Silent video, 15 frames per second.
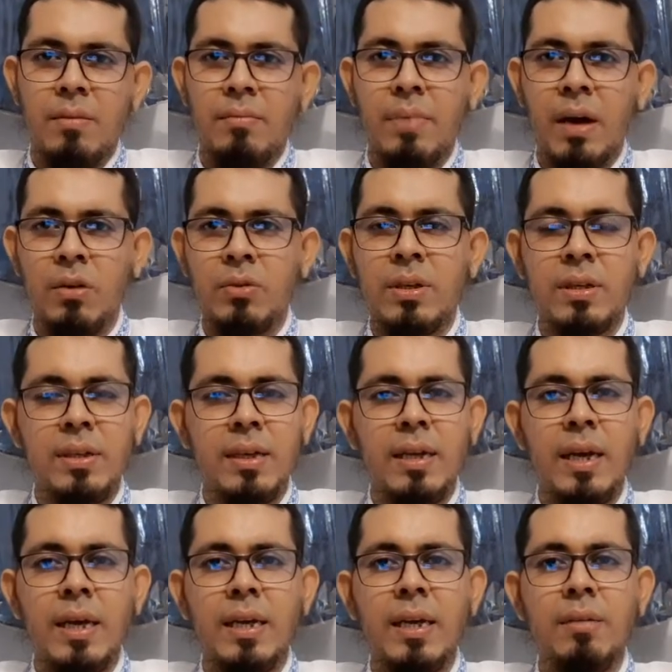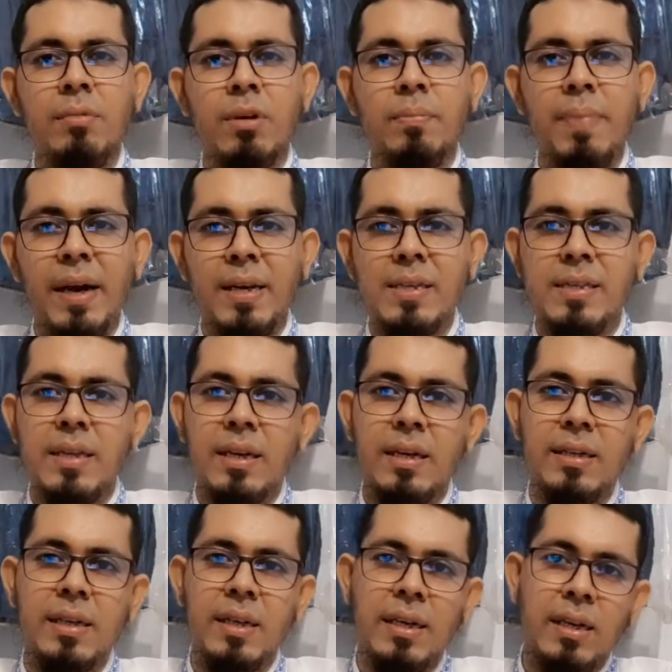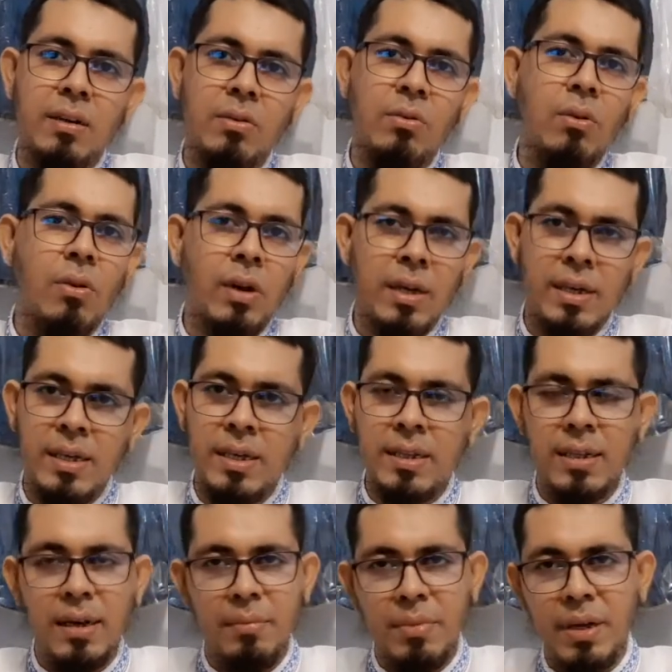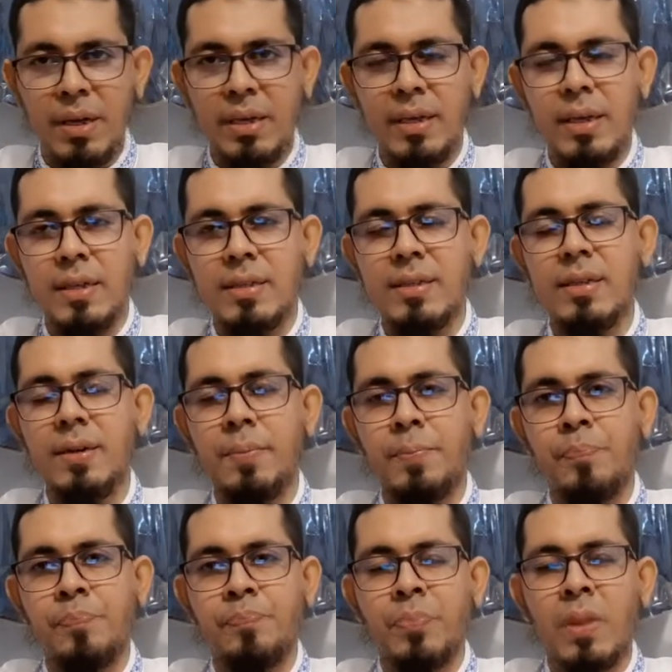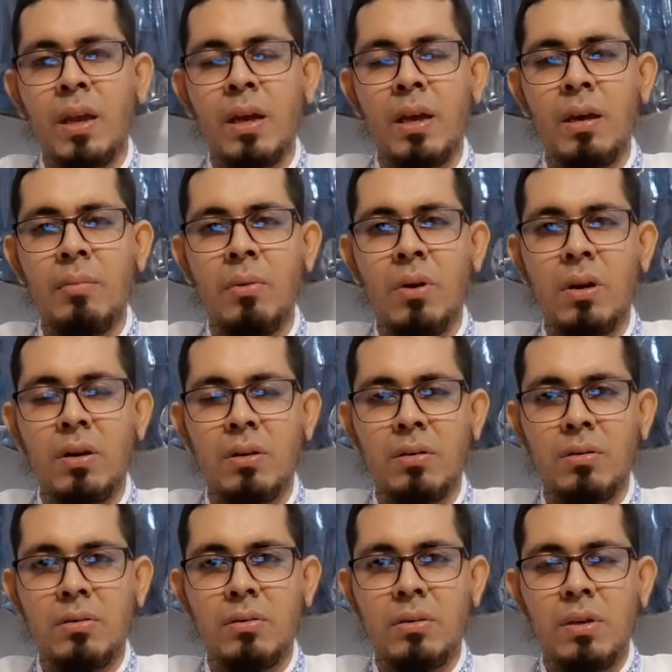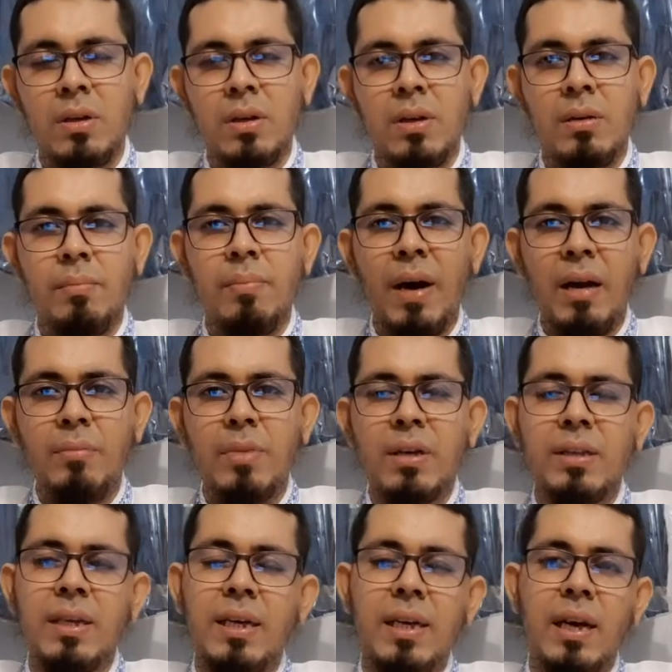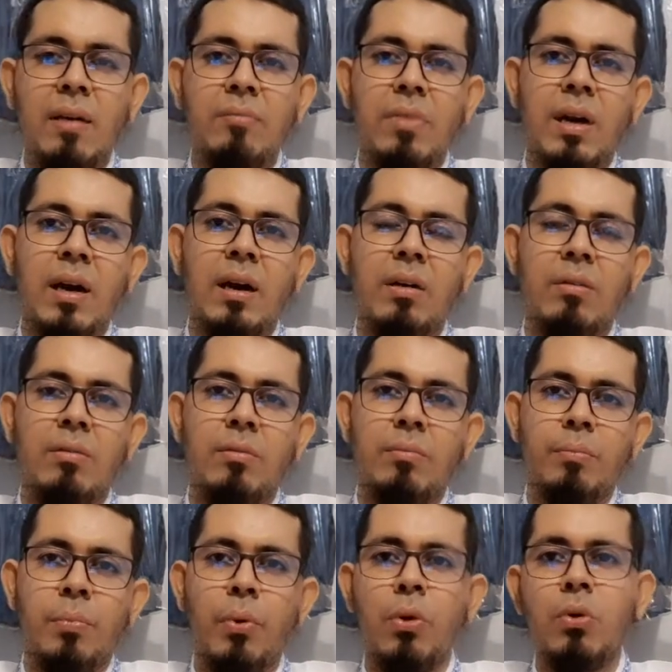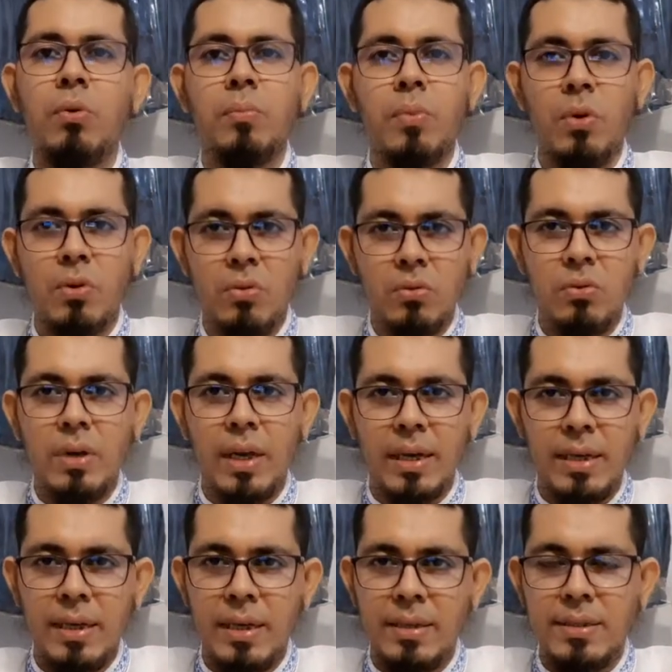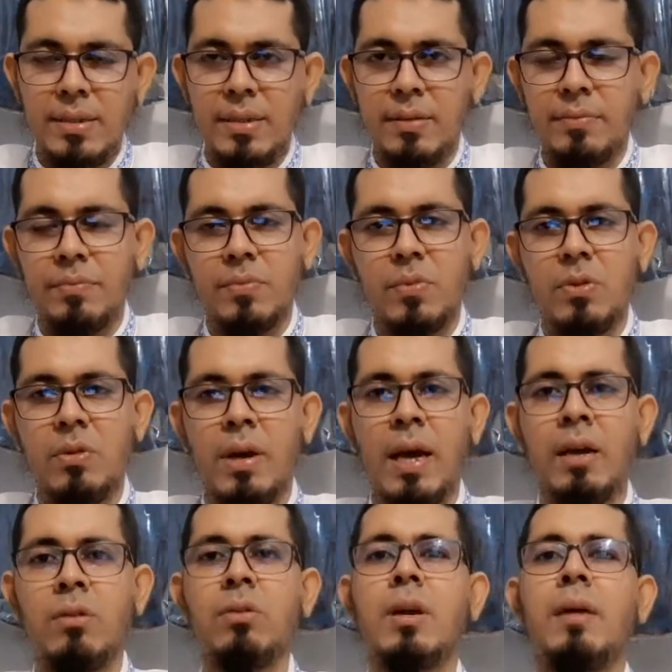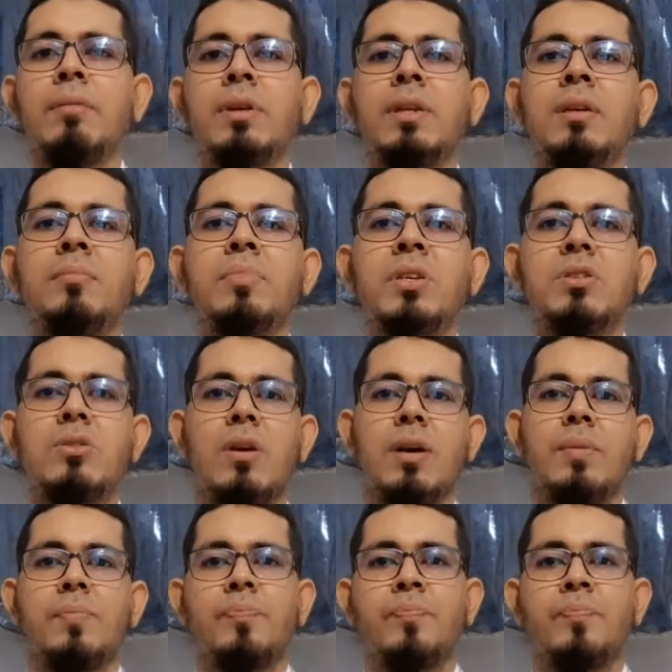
ভারতের থেকে এগিয়ে এবং পাকিস্তানের থেকেও অনেক ক্ষেত্রে আমরা এগিয়ে আছি এবং বার্মার থেকে আমরা বহু বহু গুণ এগিয়ে আছি তো এখন আমাদের বিষয়